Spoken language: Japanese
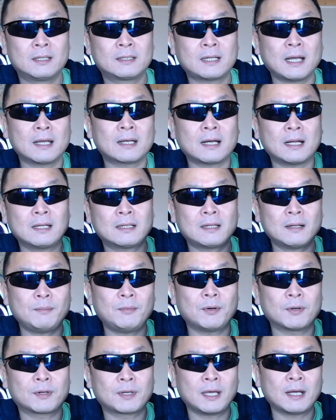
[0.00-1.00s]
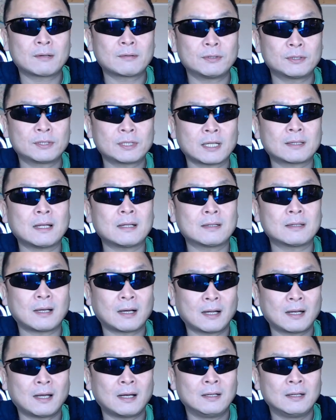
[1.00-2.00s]
一回借りてもう契約しちゃったん
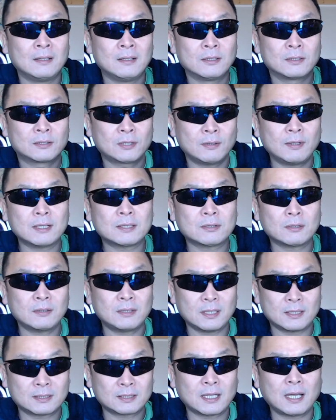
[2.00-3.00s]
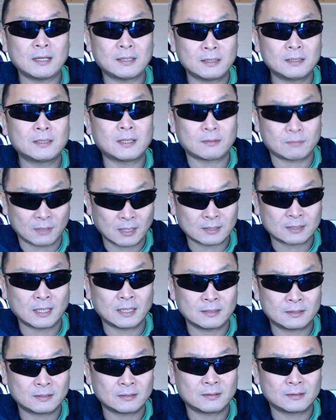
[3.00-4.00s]
だからそれはそれで使い切ってくだ
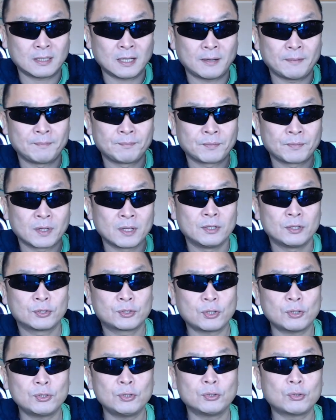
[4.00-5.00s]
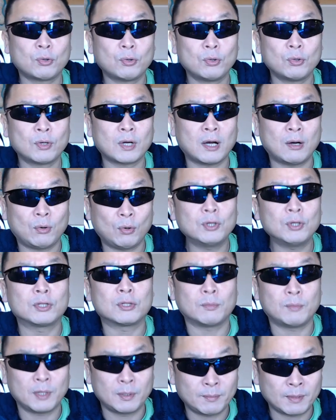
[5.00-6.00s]
さいしってそういうところが多
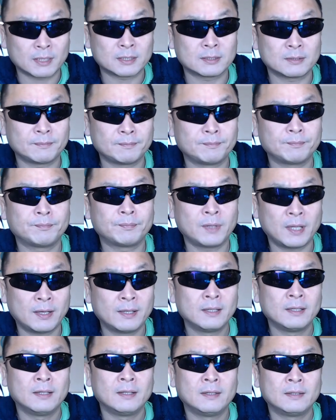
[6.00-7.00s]
いと思います。ね、